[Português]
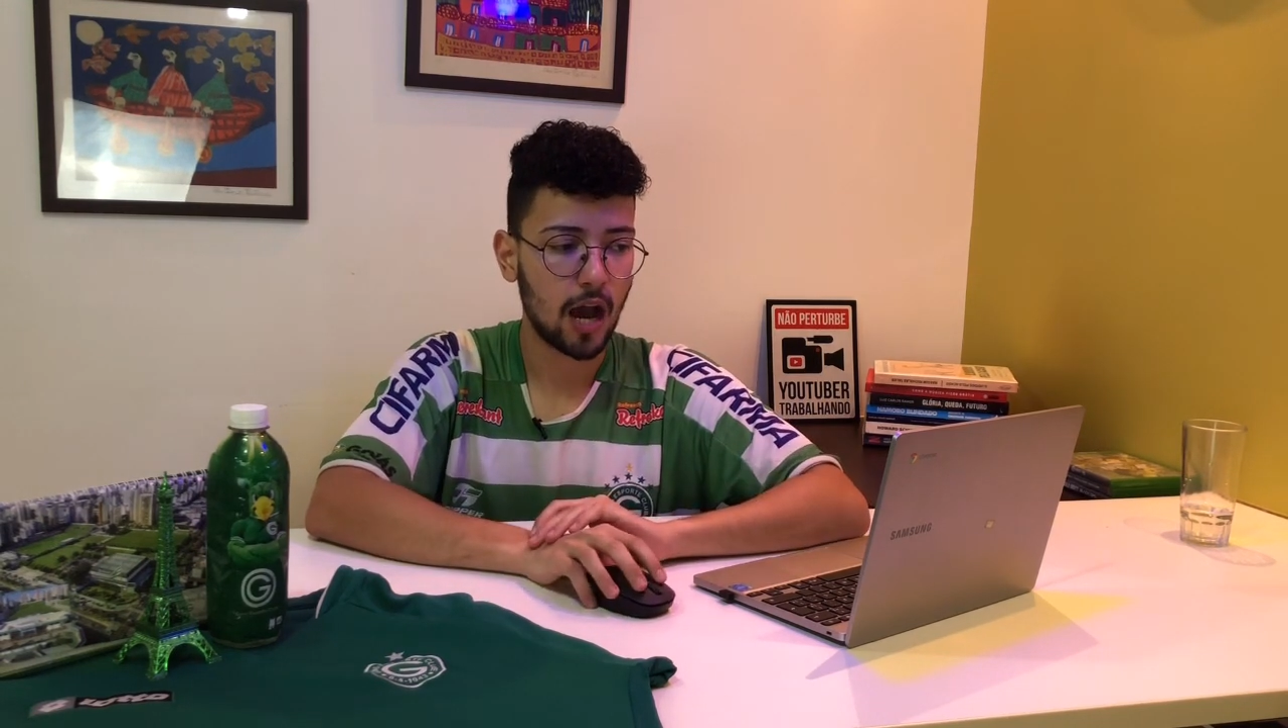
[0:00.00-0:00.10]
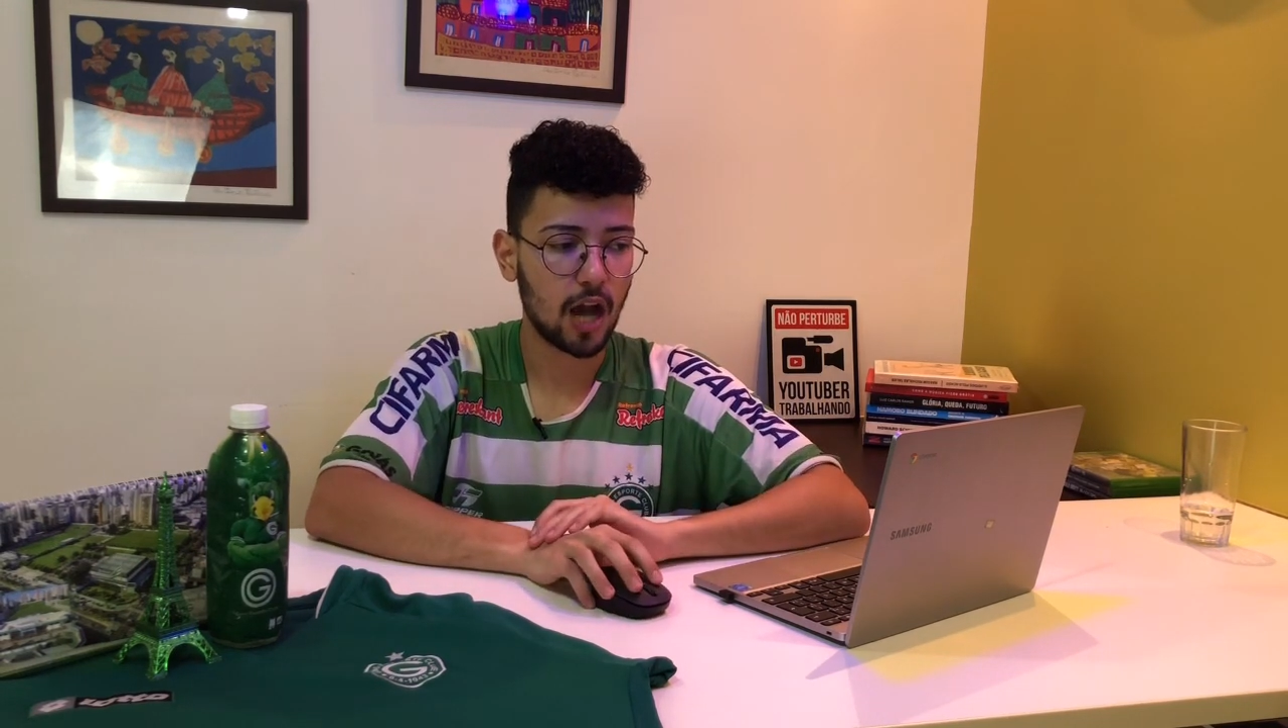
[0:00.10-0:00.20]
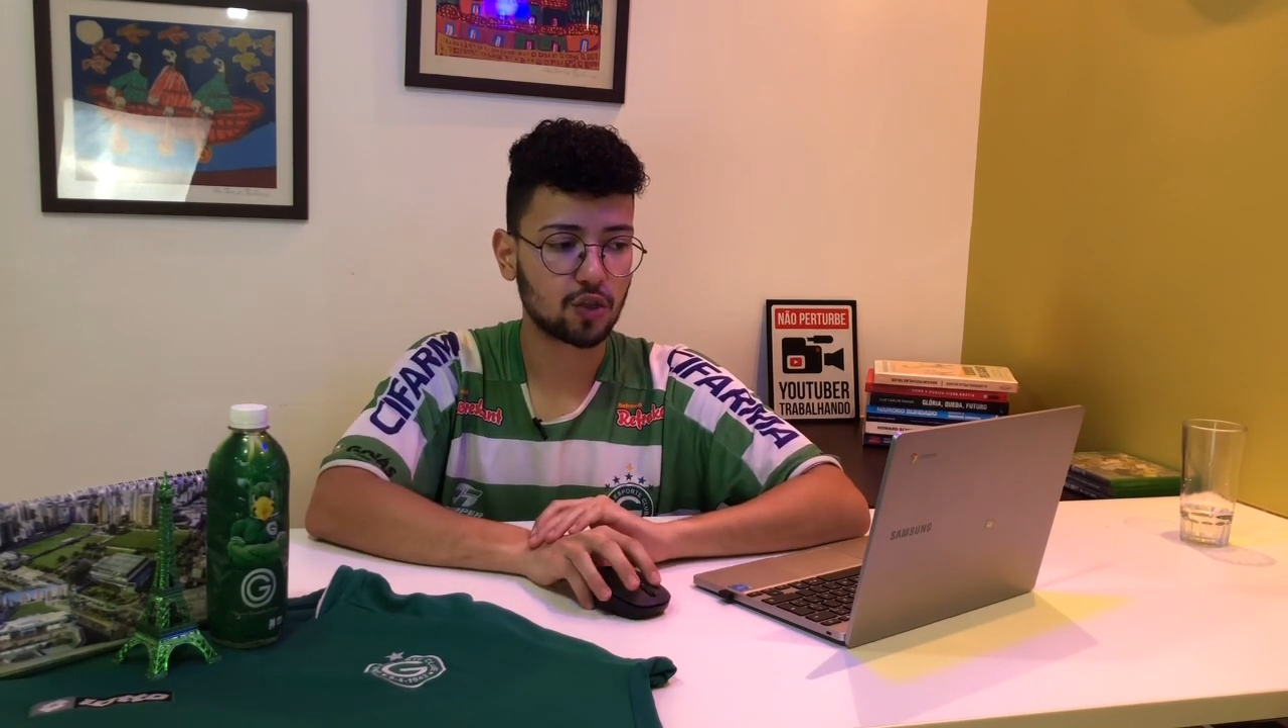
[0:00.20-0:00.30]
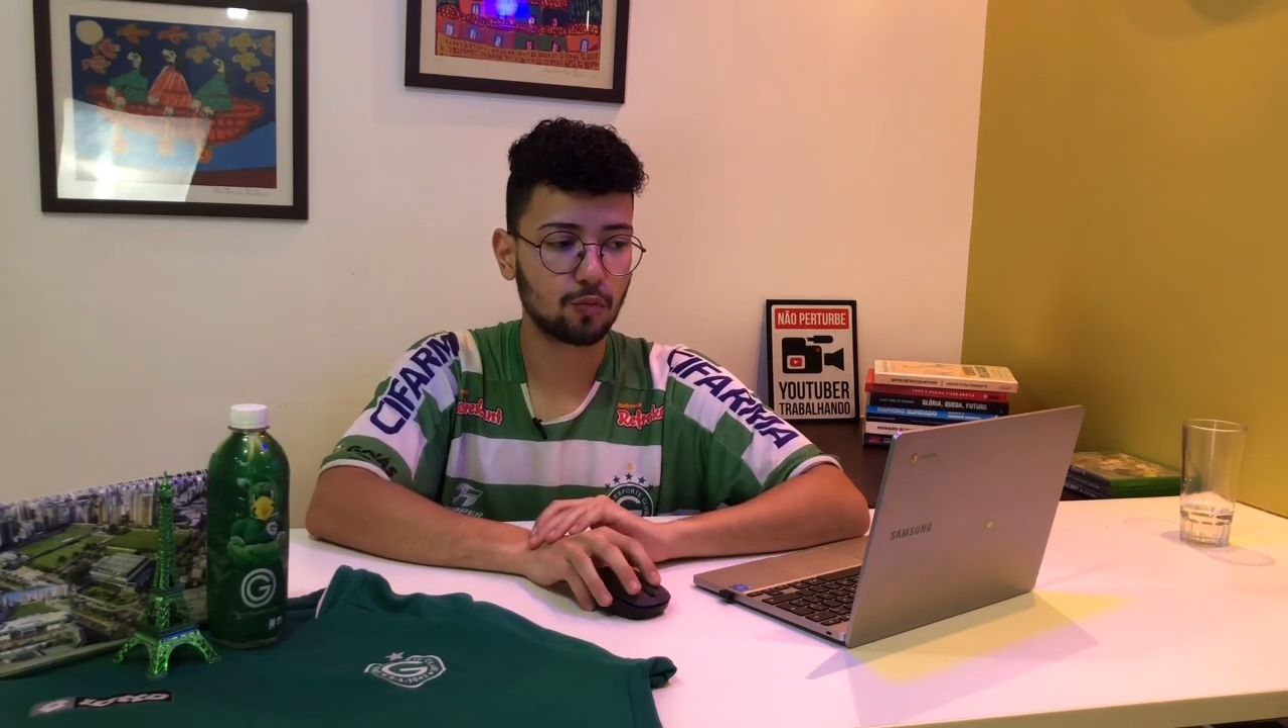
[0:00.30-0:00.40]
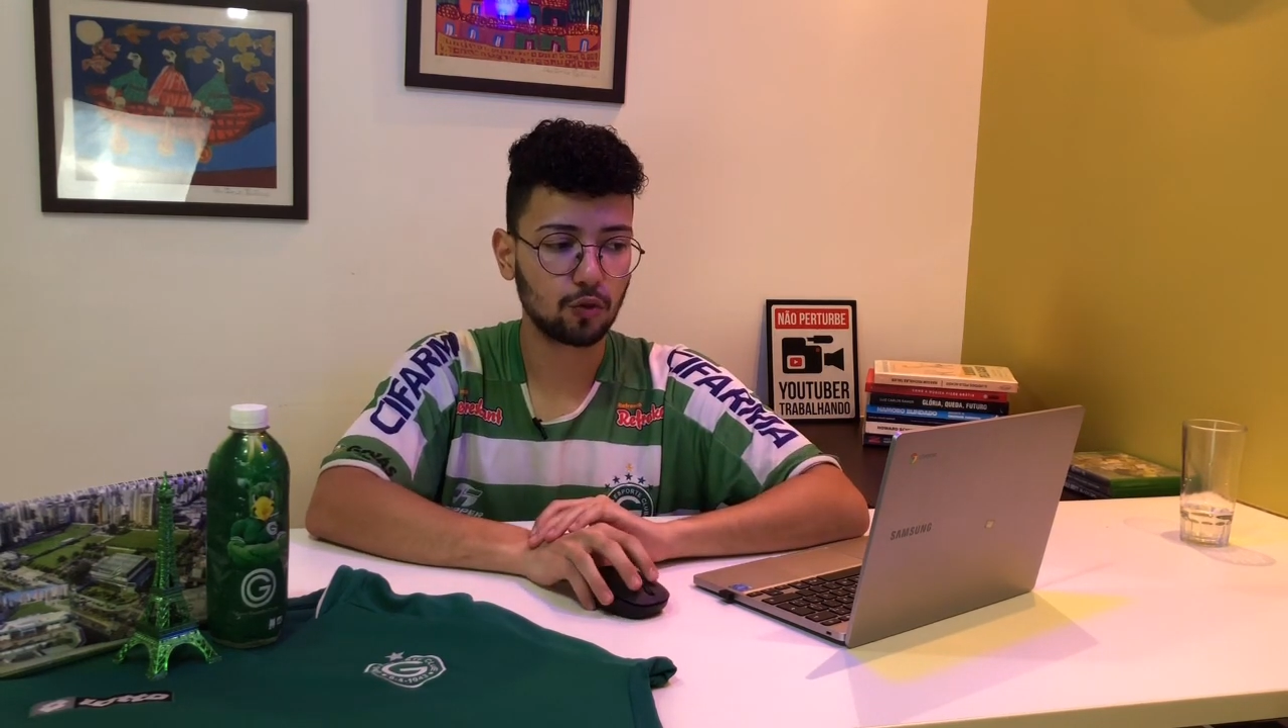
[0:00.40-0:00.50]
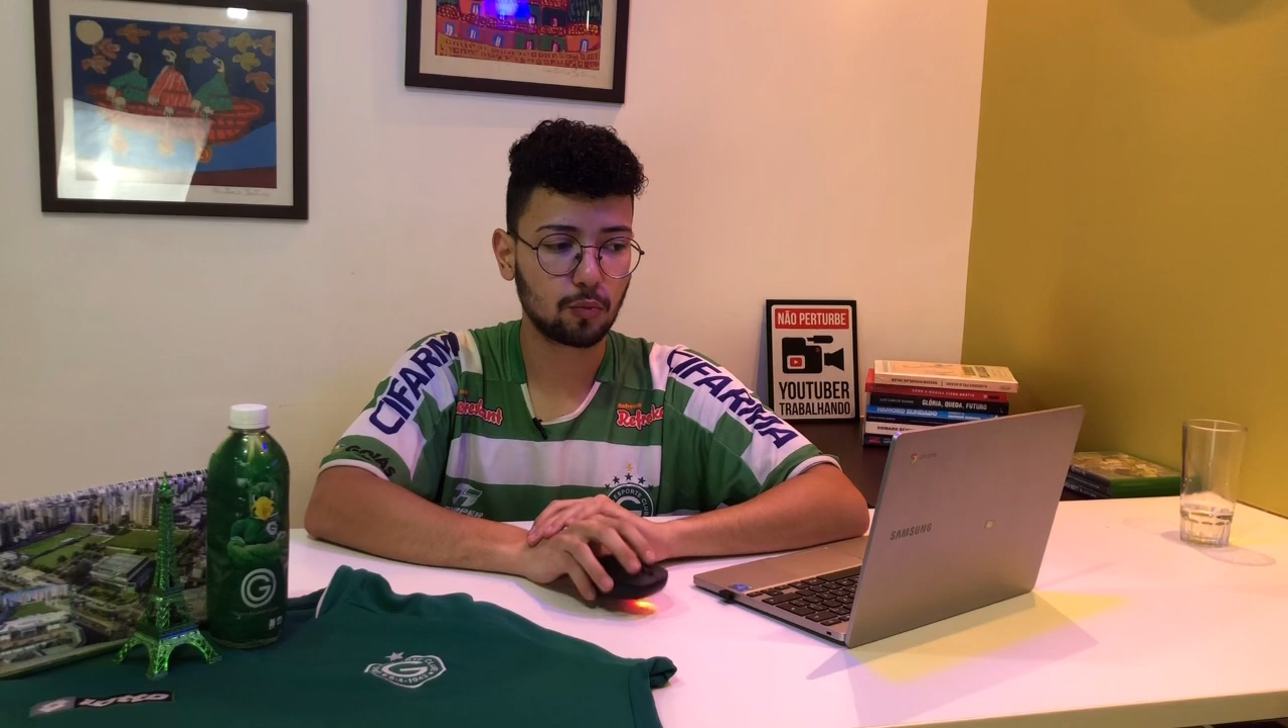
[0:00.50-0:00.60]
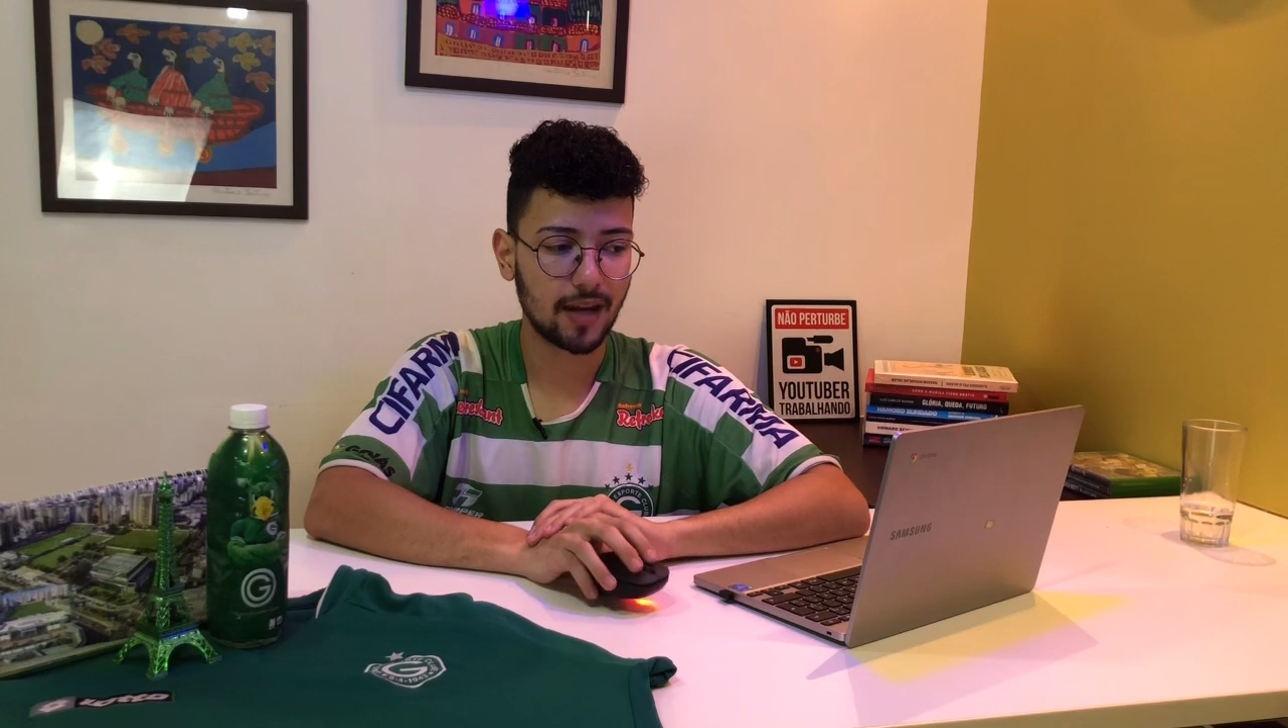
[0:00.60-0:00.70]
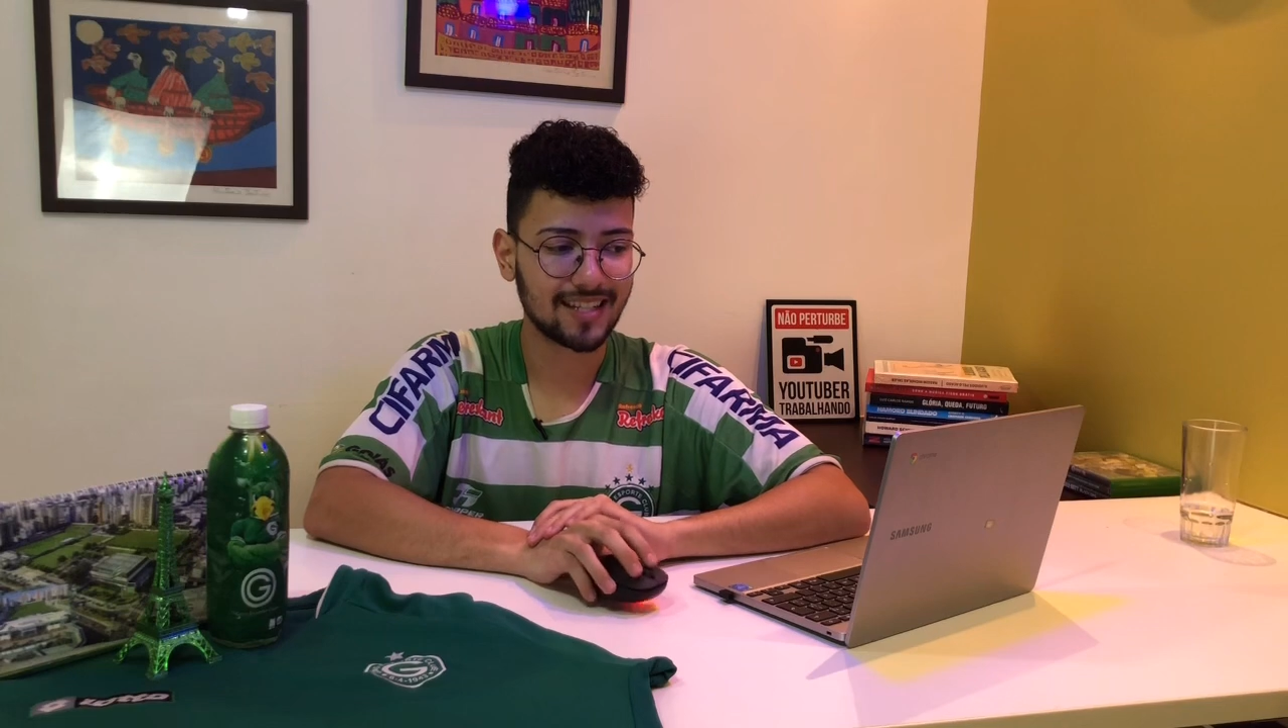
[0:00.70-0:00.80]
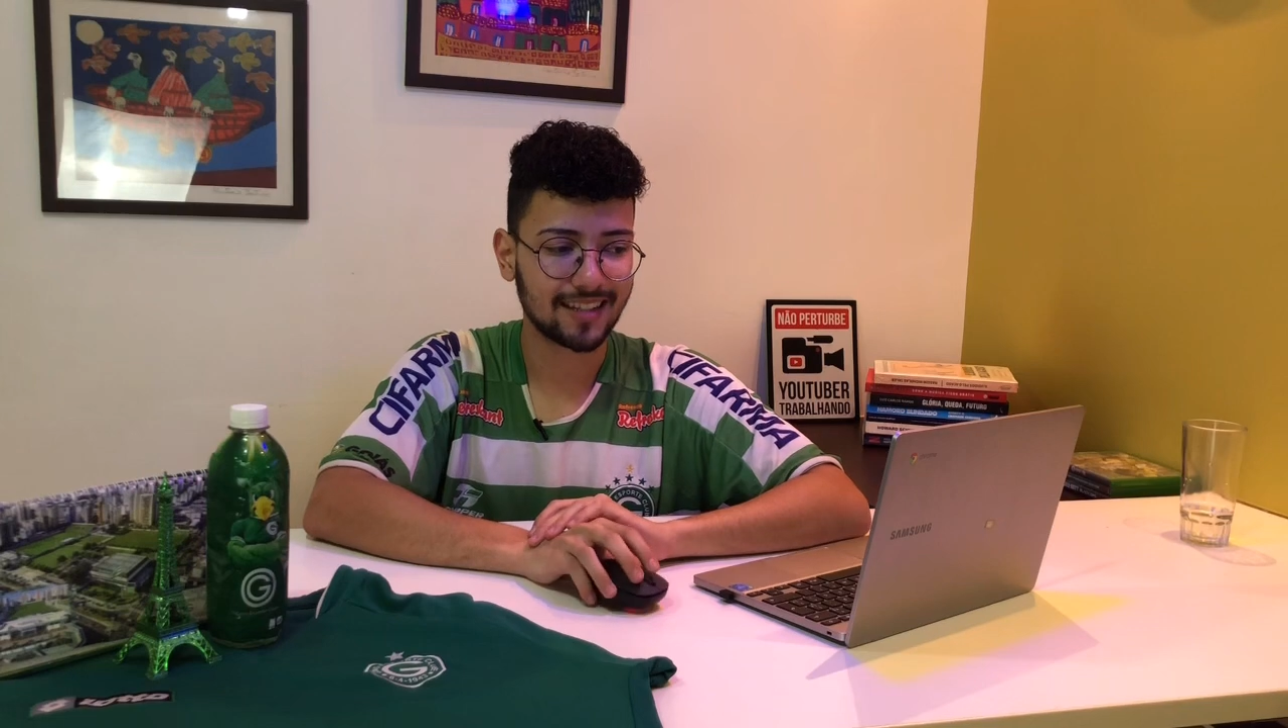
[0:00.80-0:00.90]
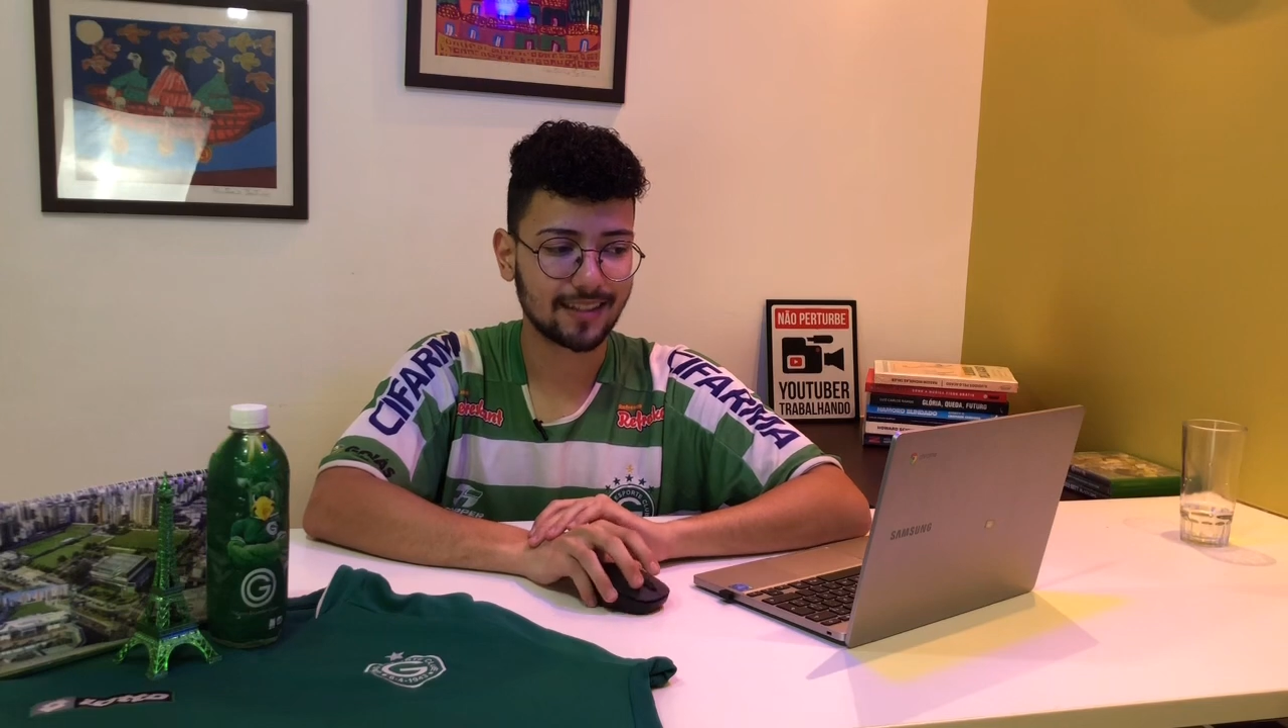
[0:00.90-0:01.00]
acho muito
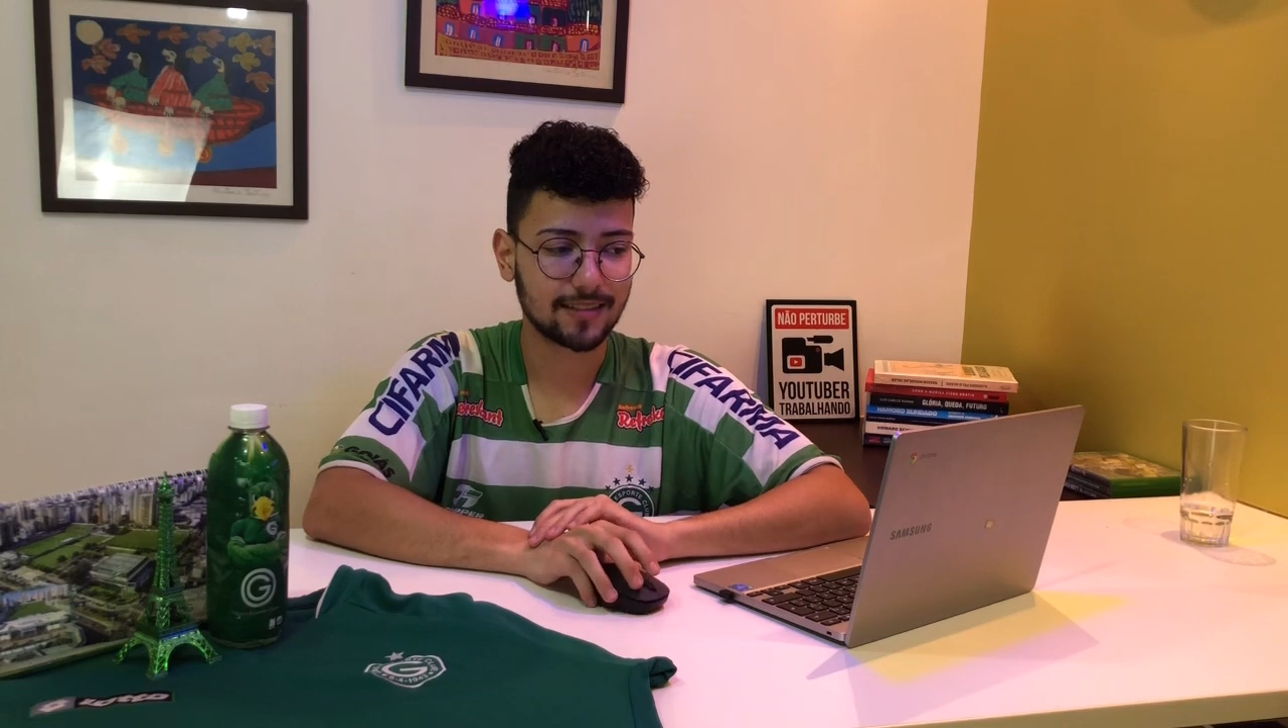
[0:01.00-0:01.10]
mais